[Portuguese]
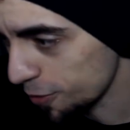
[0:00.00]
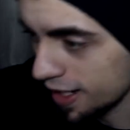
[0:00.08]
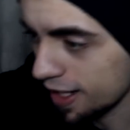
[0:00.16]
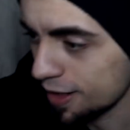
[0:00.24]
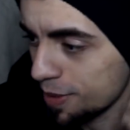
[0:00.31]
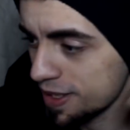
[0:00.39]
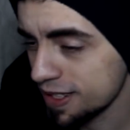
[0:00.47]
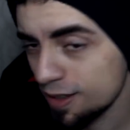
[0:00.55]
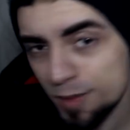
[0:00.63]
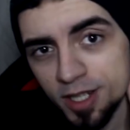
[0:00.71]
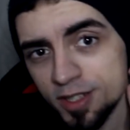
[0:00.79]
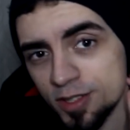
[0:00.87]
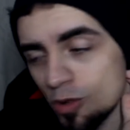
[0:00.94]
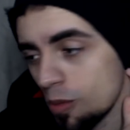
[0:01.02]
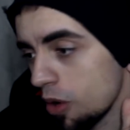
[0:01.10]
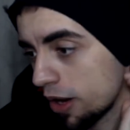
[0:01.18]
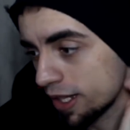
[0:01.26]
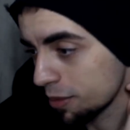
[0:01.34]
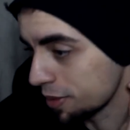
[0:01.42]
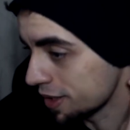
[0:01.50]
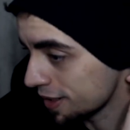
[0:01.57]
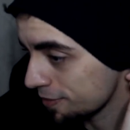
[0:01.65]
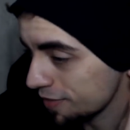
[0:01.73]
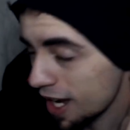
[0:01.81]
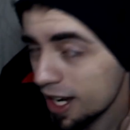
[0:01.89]
Cara, basicamente são uma hora da
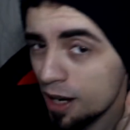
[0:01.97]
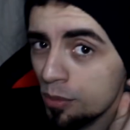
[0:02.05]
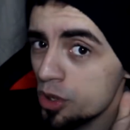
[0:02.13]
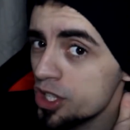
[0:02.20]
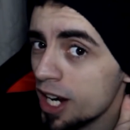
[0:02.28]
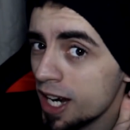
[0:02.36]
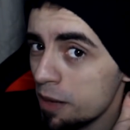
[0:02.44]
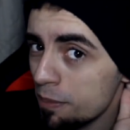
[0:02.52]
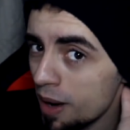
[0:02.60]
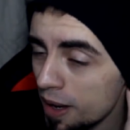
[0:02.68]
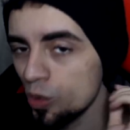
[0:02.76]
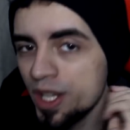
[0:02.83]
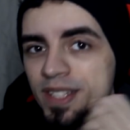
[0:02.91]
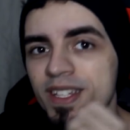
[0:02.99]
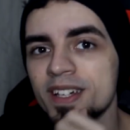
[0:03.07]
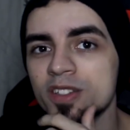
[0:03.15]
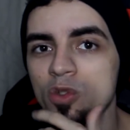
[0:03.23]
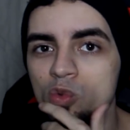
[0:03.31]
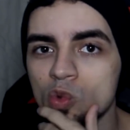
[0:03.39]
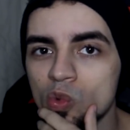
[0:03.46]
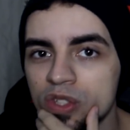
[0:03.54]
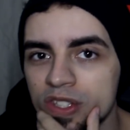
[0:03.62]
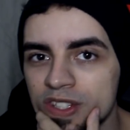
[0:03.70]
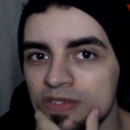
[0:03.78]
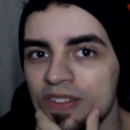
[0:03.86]
manhã, acabou de acabar Whindersson
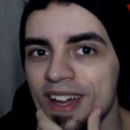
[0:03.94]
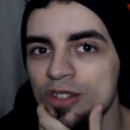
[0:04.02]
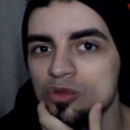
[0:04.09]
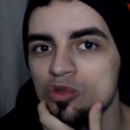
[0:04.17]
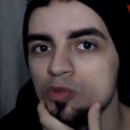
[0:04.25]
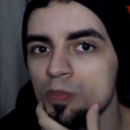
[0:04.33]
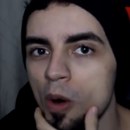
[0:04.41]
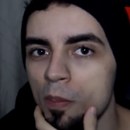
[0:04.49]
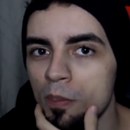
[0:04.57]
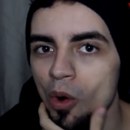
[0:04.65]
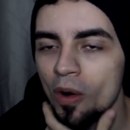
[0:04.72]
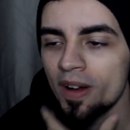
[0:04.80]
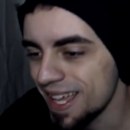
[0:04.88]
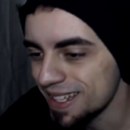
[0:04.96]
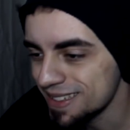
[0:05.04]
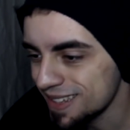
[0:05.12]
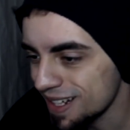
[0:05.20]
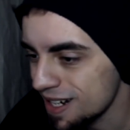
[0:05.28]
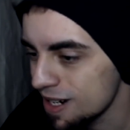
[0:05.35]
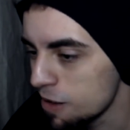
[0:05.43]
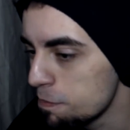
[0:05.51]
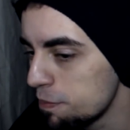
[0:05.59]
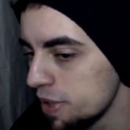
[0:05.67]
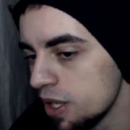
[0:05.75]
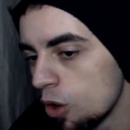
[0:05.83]
Nunes versus Popó,
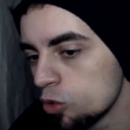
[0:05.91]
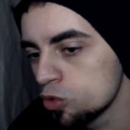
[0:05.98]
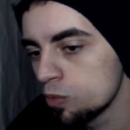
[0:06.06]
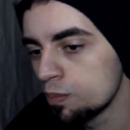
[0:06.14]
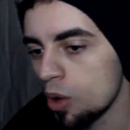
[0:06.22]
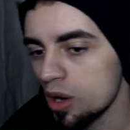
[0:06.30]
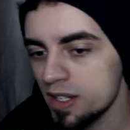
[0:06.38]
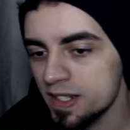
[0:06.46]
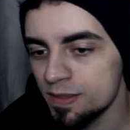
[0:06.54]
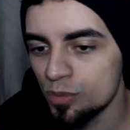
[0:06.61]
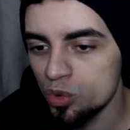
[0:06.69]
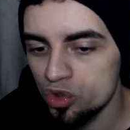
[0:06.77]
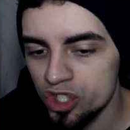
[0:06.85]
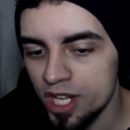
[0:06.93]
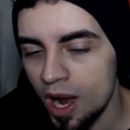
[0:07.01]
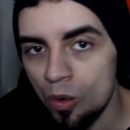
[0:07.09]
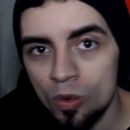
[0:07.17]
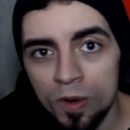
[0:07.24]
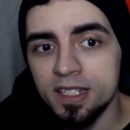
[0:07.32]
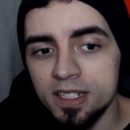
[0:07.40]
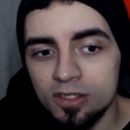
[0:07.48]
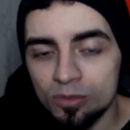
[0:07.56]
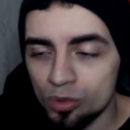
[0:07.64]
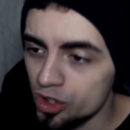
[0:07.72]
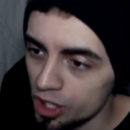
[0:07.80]
tetracampeão do boxe mundial e
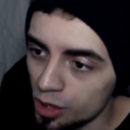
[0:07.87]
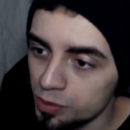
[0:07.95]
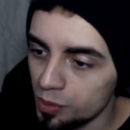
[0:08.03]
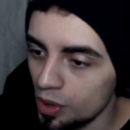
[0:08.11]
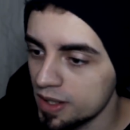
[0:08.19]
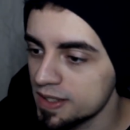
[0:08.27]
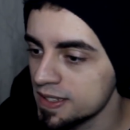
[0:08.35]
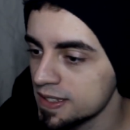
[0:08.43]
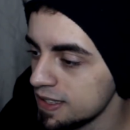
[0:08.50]
mundial do boxe.